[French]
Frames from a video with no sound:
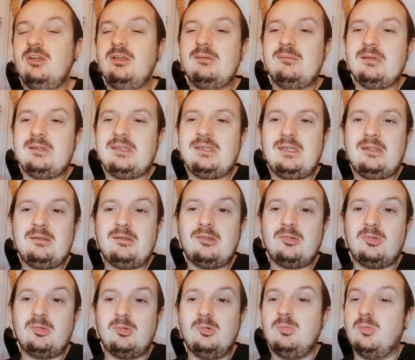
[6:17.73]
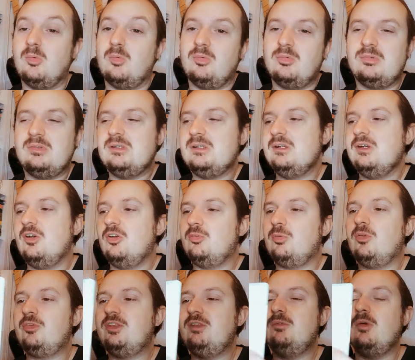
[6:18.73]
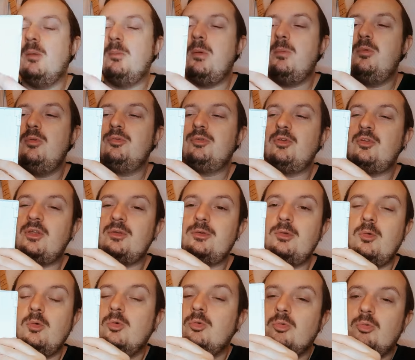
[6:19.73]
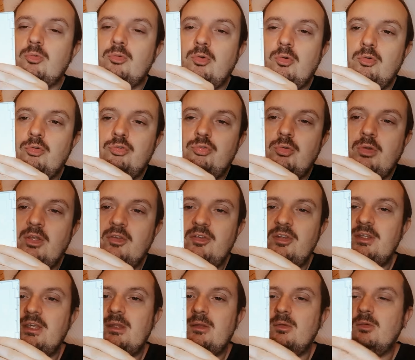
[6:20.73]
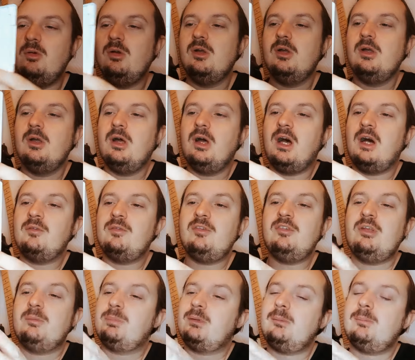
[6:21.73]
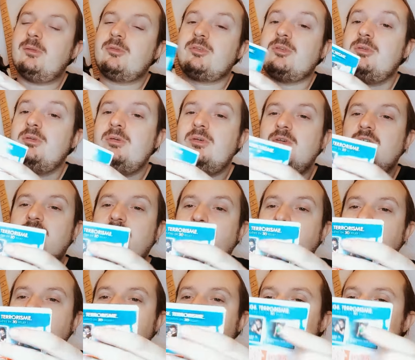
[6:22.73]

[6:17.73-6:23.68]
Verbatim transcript: il est marqué 14 euros. Je pense qu'il vaut un peu plus que 5 euros, donc je suis assez gagnant. En fait, j'ai pris parce que euh, j'aime bien les